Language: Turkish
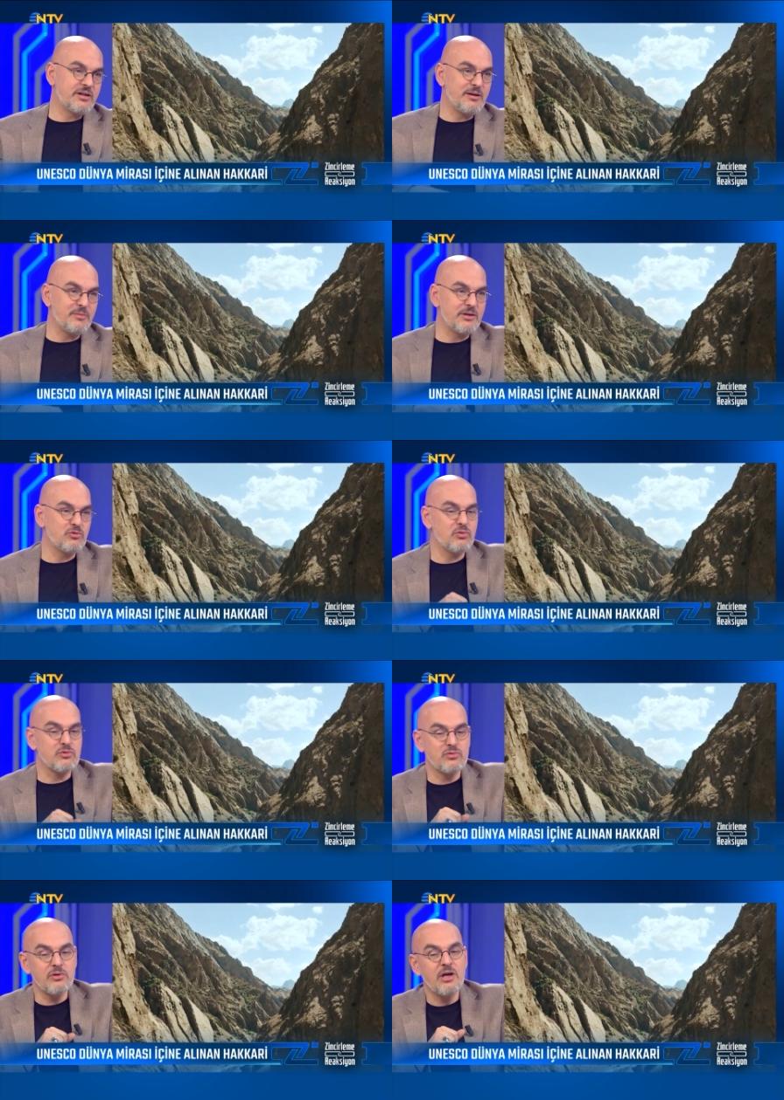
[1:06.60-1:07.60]
Kramer'in
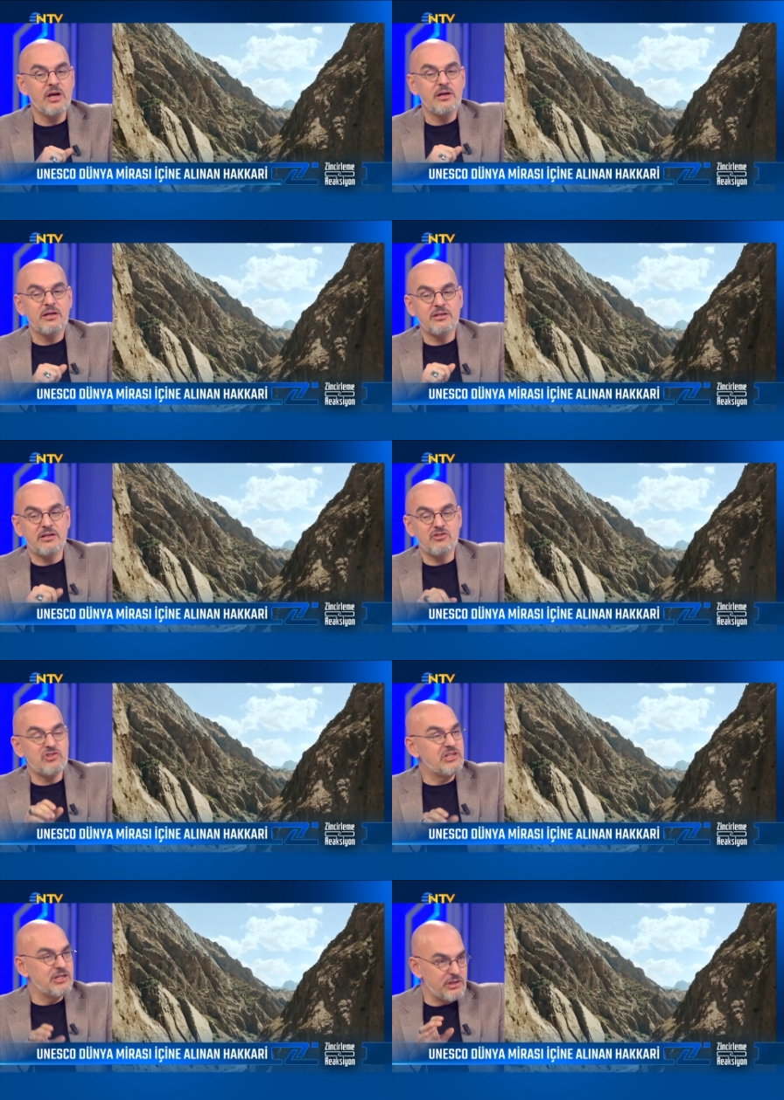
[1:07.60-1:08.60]
çözdüğü e,
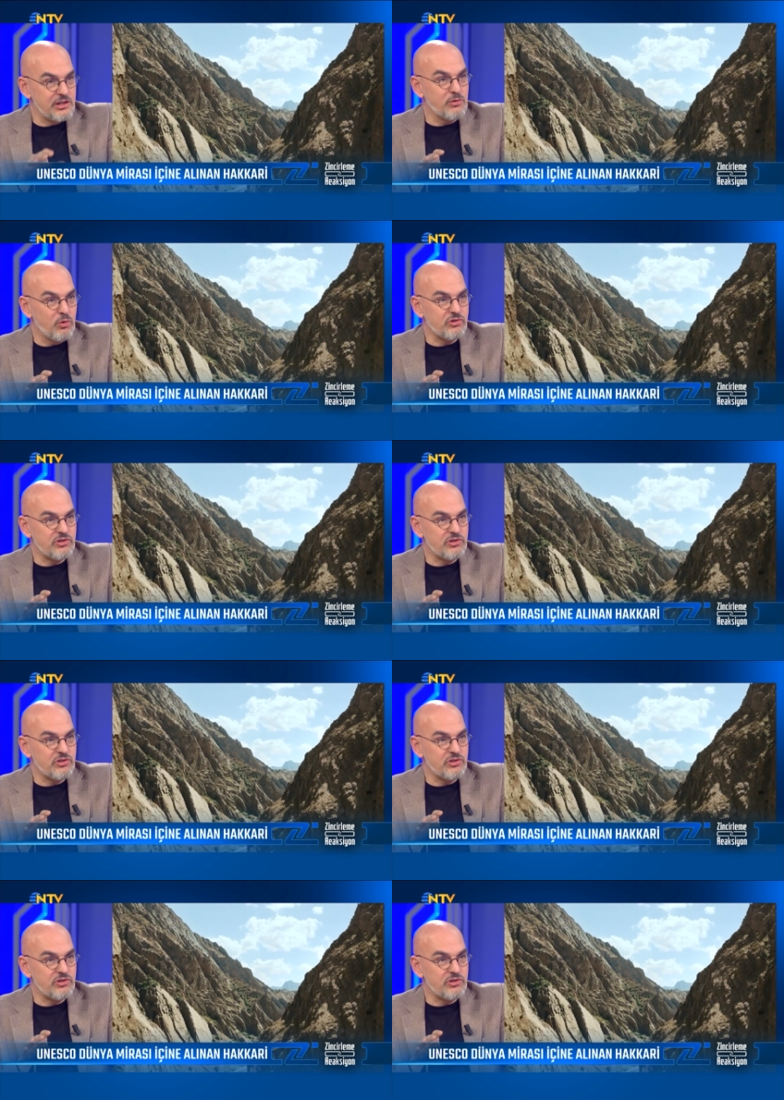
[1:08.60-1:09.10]
şiir ilk o